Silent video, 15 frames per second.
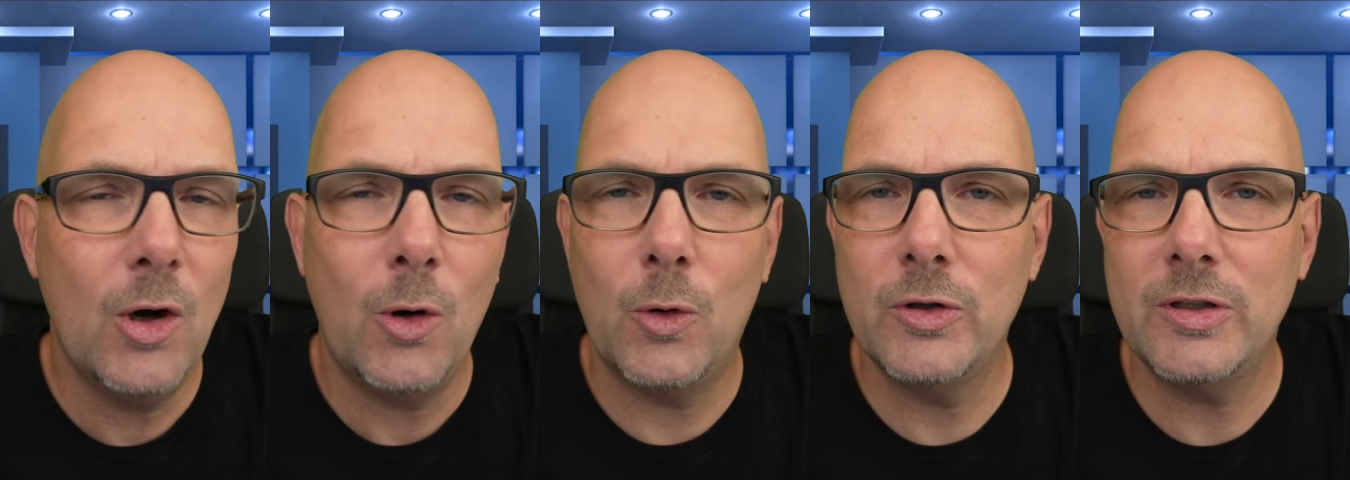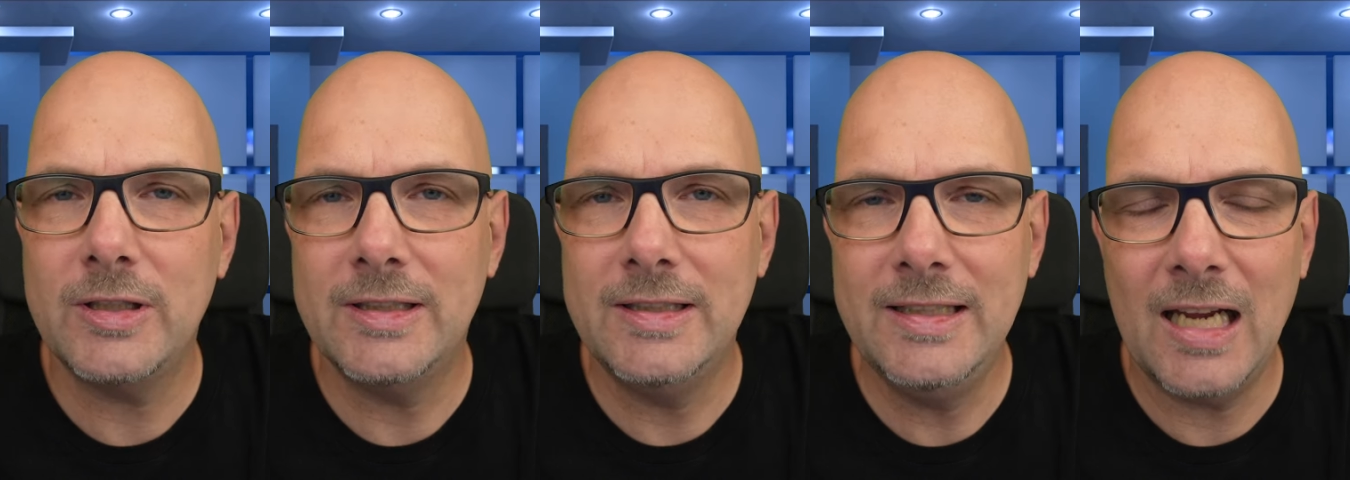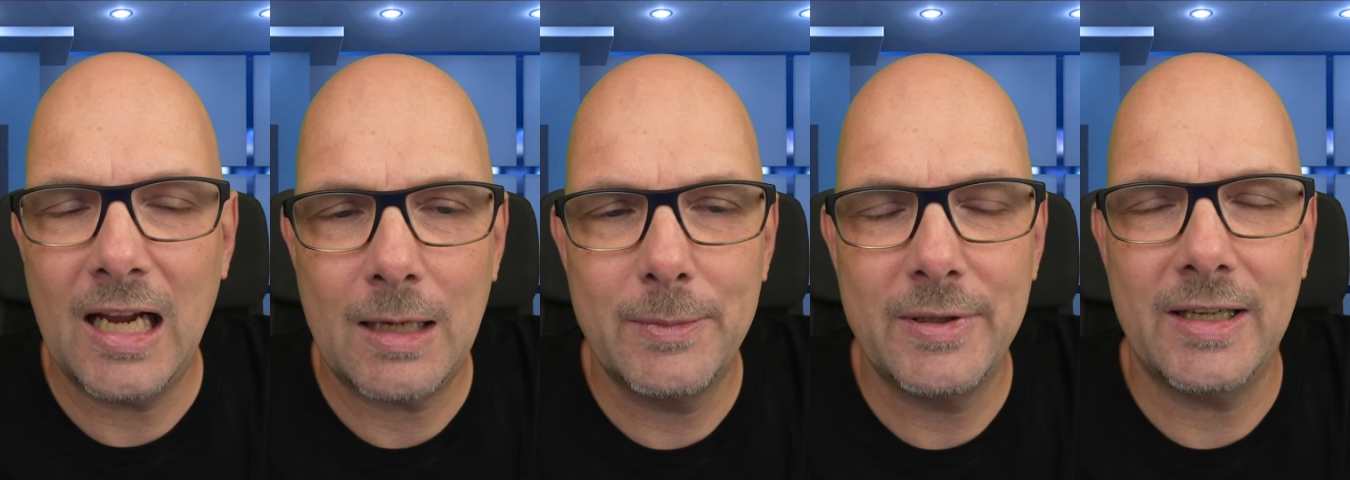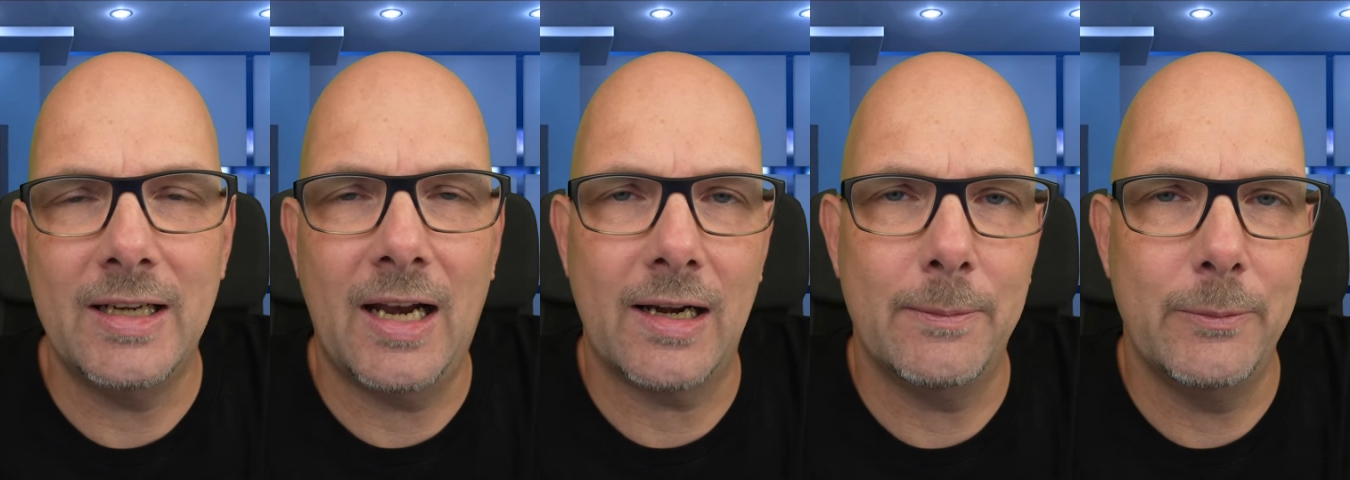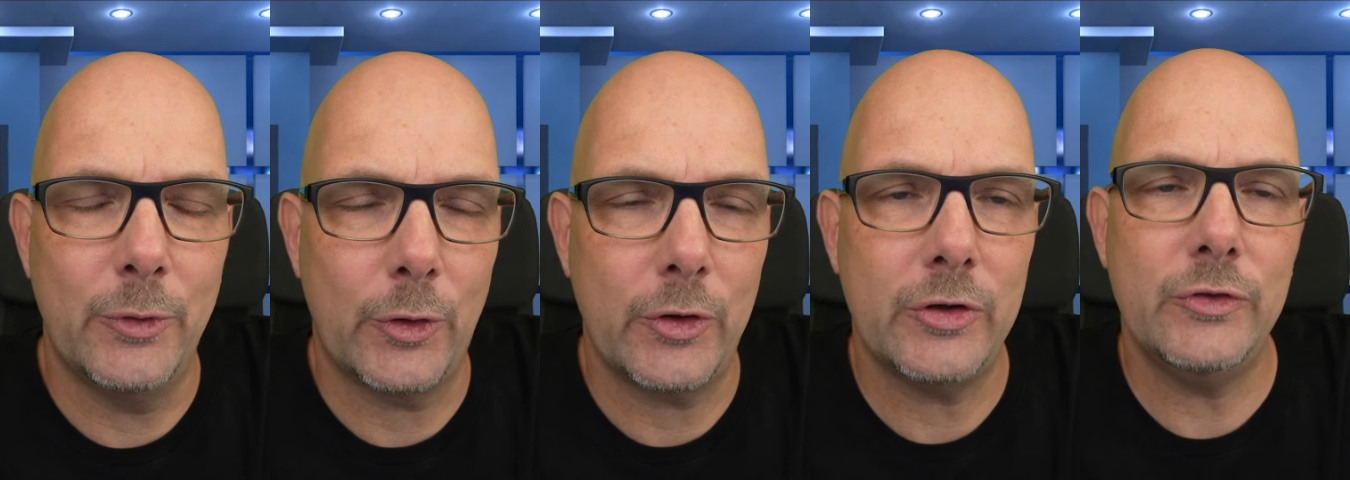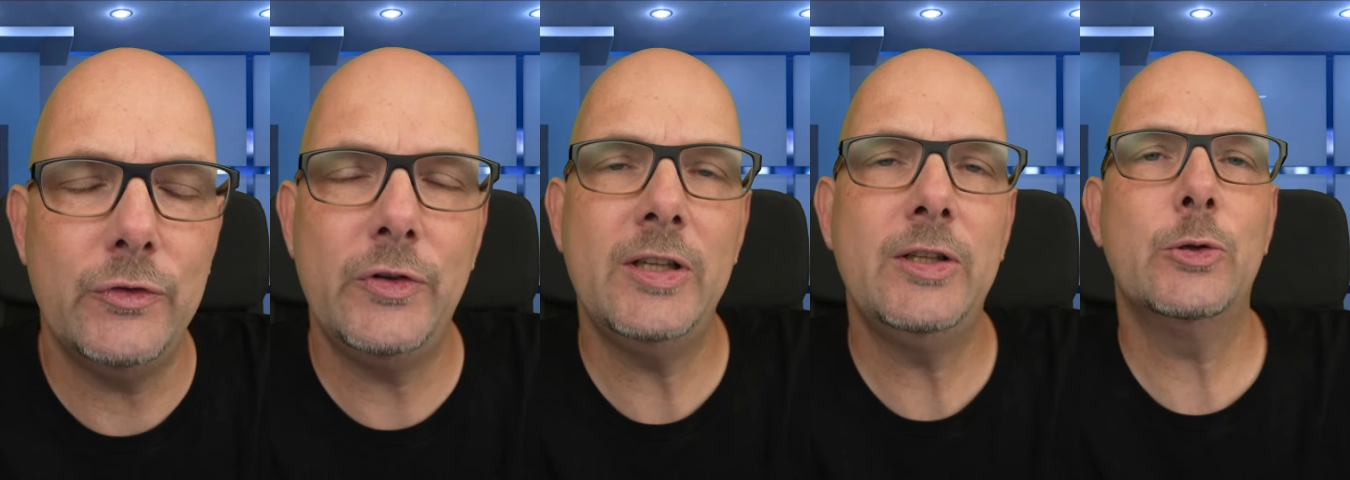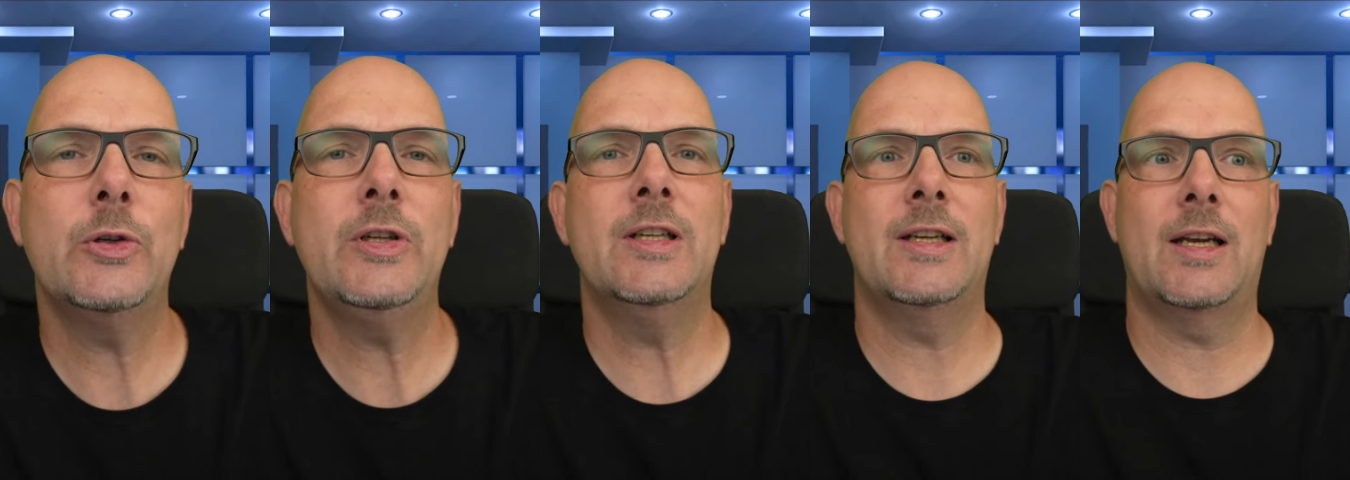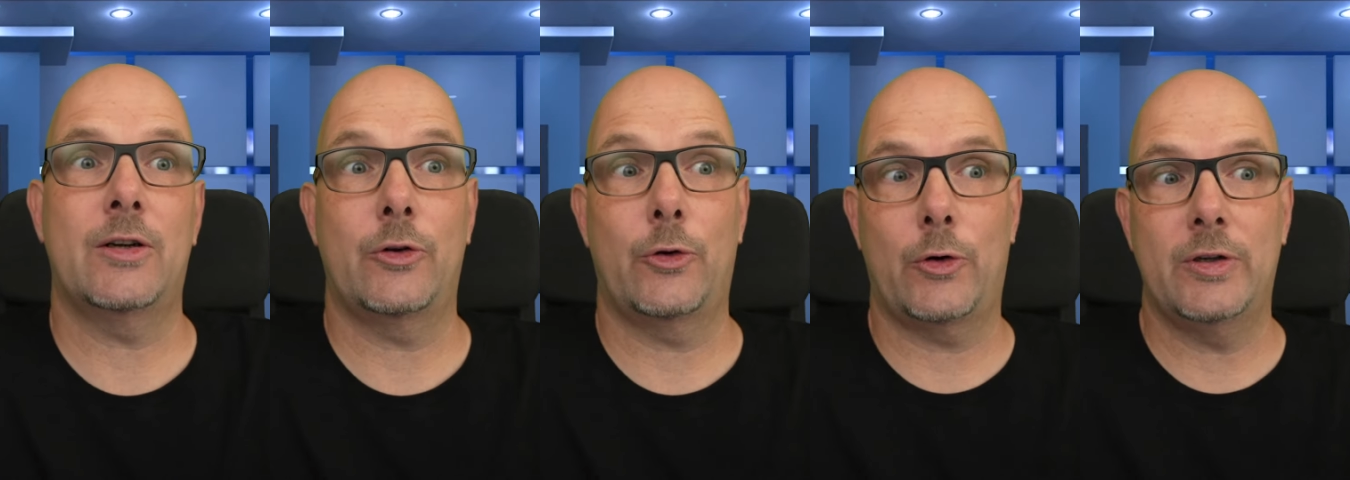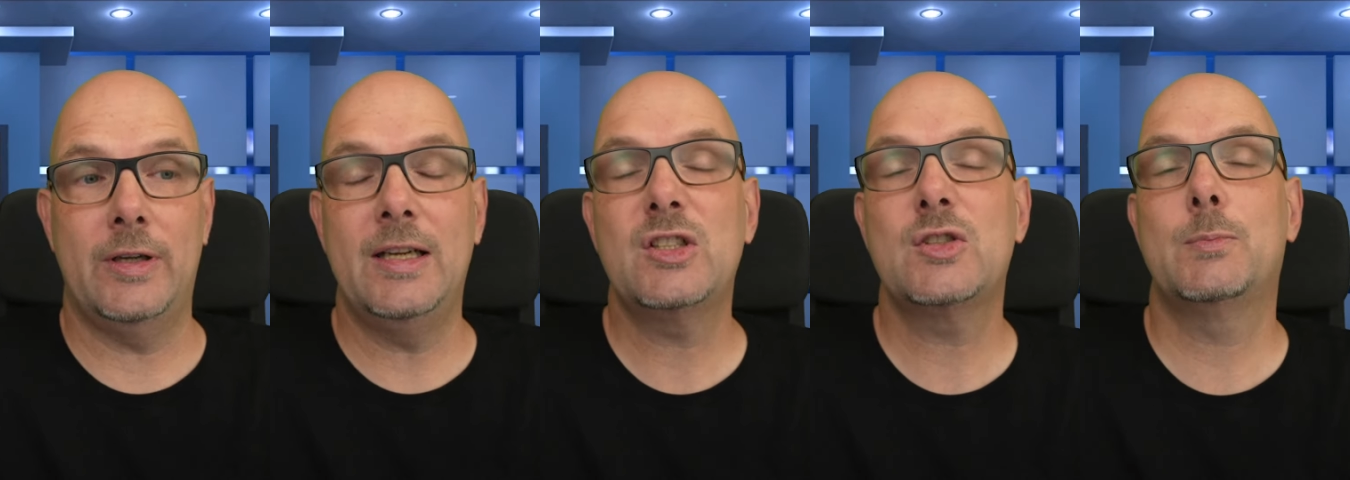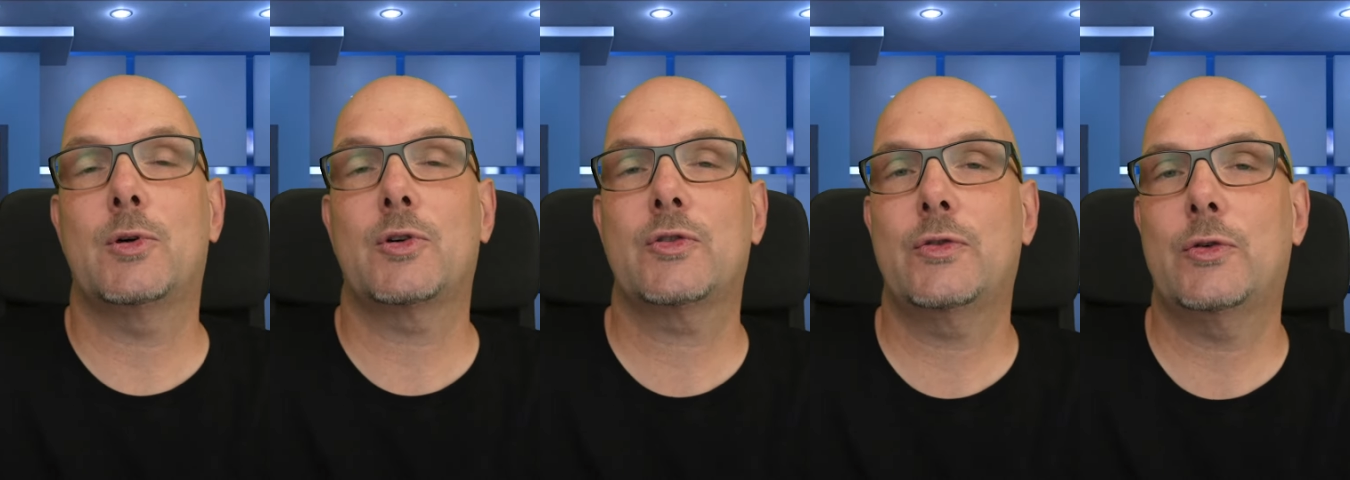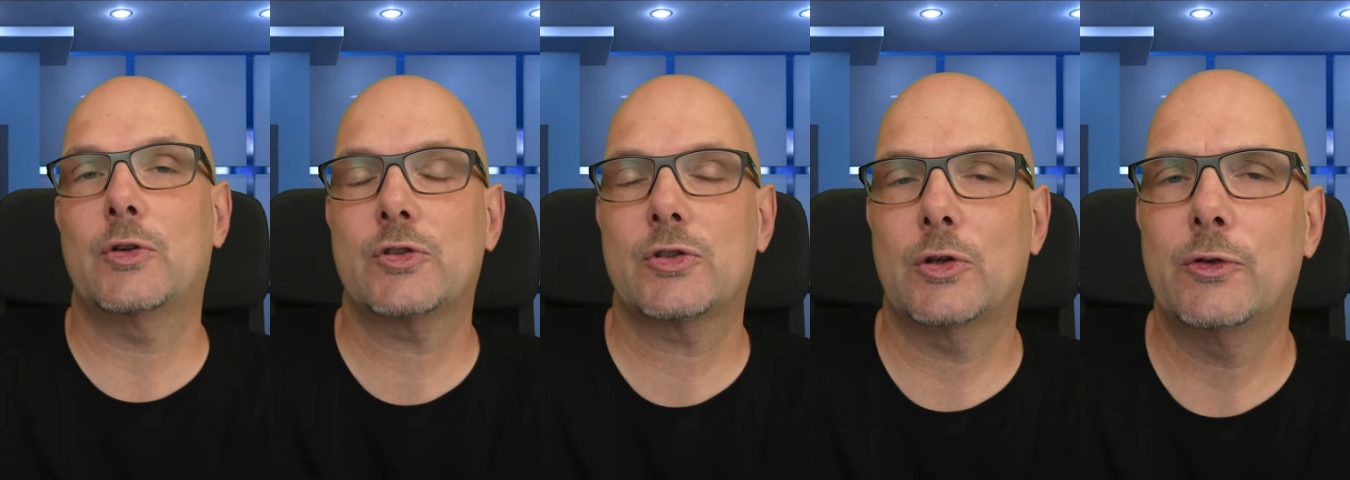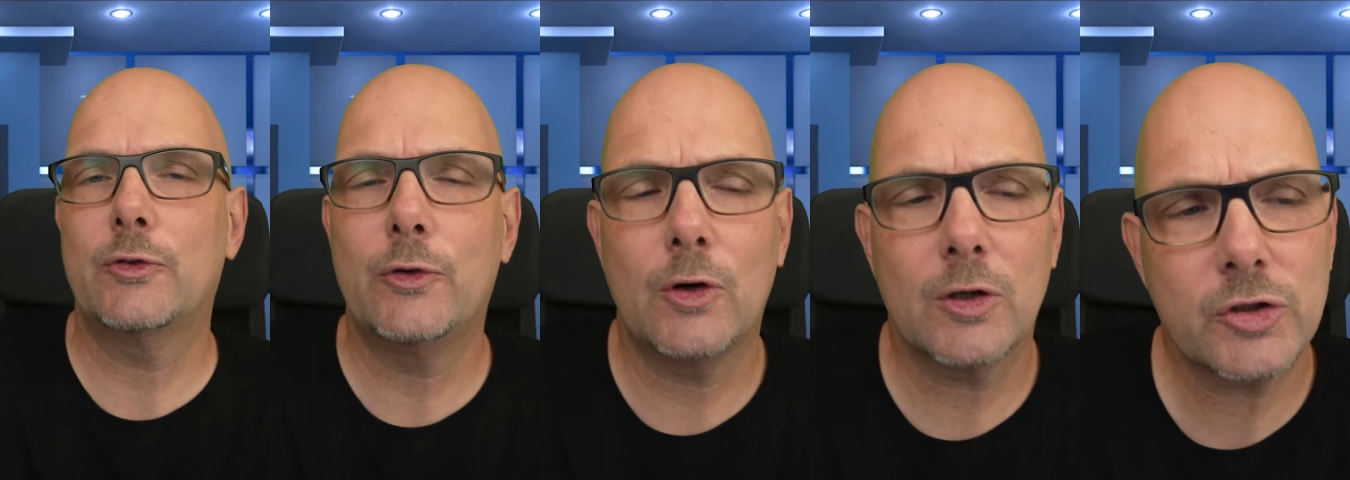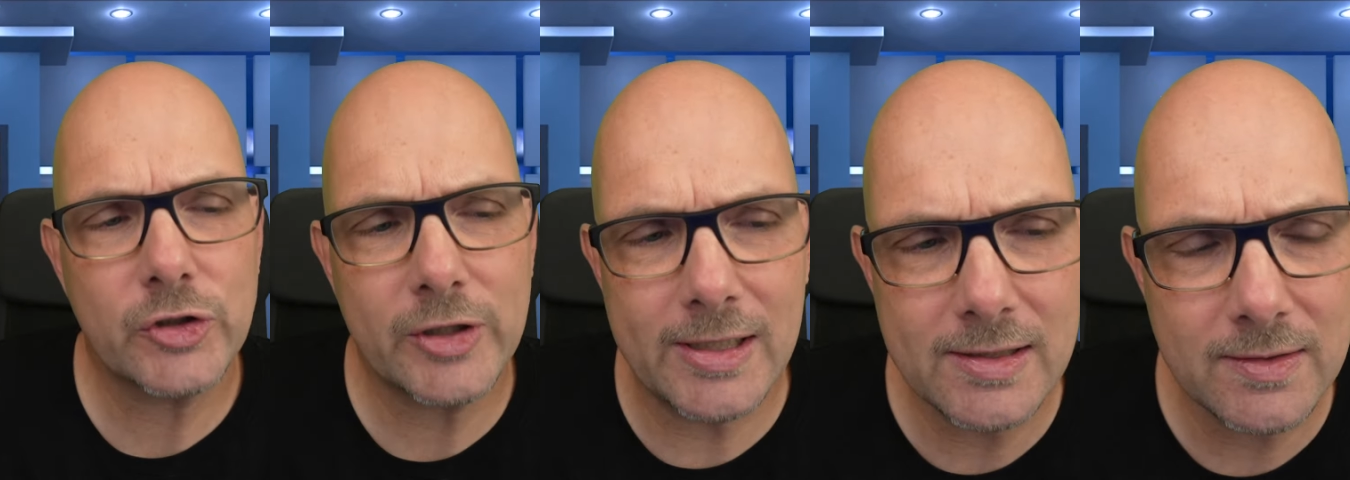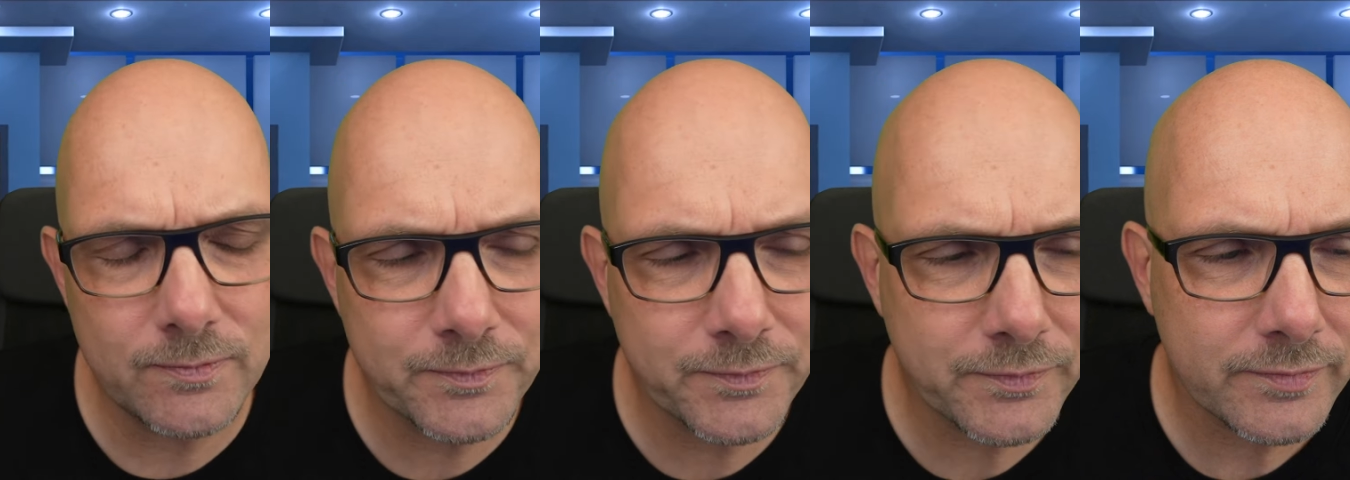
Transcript: und die habe ich in einem neuen Video hier in einer neuen Xbox-Vorschau vorgestellt.